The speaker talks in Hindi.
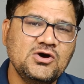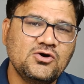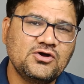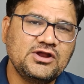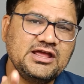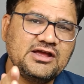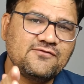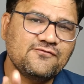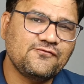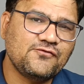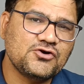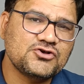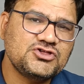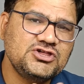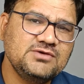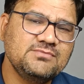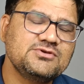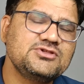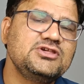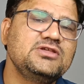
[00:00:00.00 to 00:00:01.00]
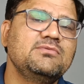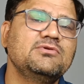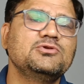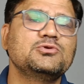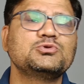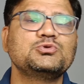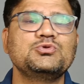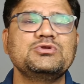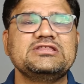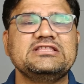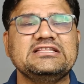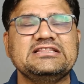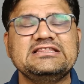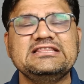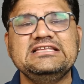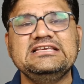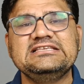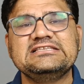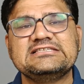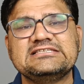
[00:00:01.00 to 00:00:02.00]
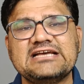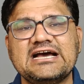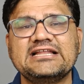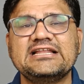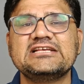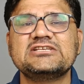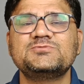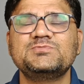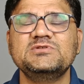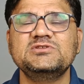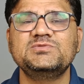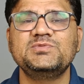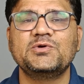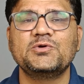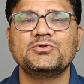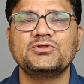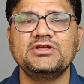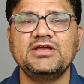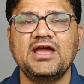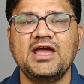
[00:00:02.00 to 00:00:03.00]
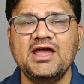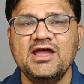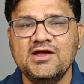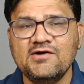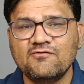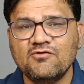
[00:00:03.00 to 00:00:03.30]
और एक वॉशिंग मशीन में दोस्तों जितनी ज्यादा स्पिन स्पीड होती है